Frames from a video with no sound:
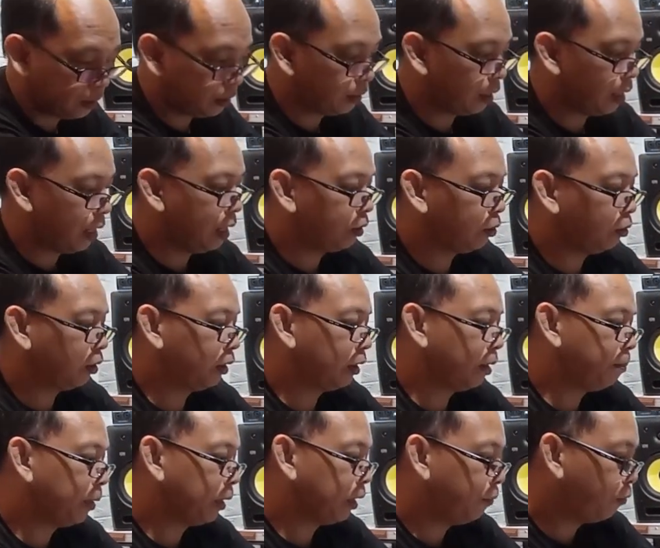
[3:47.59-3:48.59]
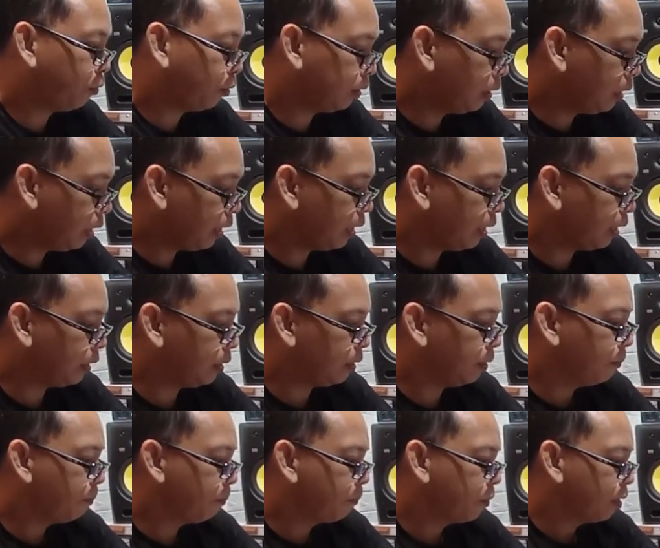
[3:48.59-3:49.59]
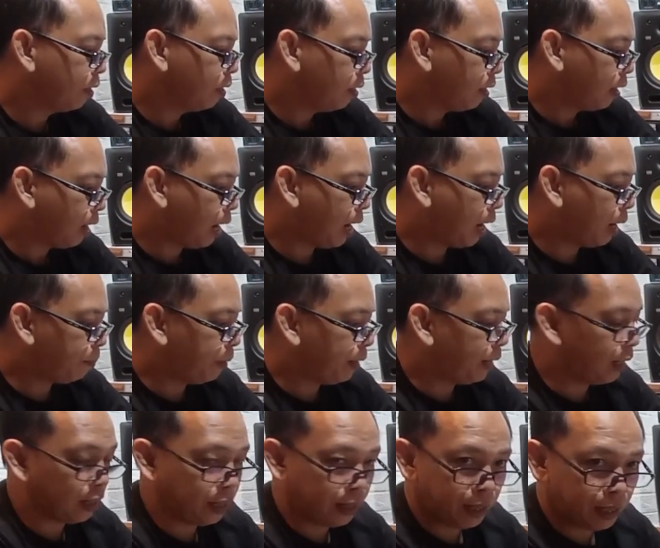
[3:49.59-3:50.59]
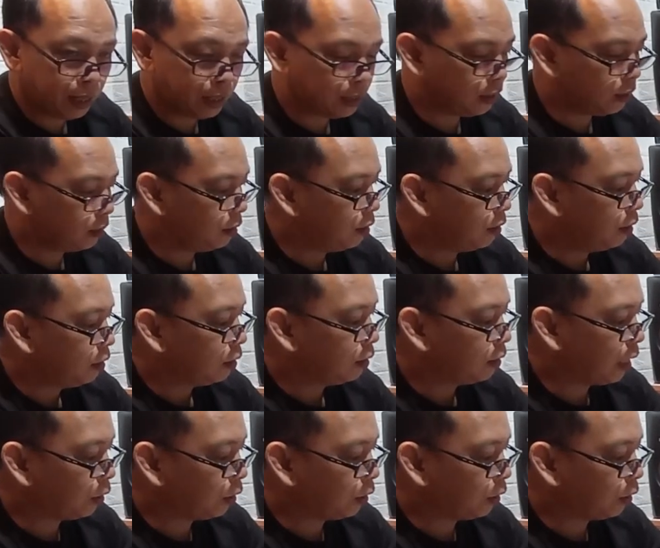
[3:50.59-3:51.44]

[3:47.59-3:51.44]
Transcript: terserah atau kita pakai for delay A B L R 1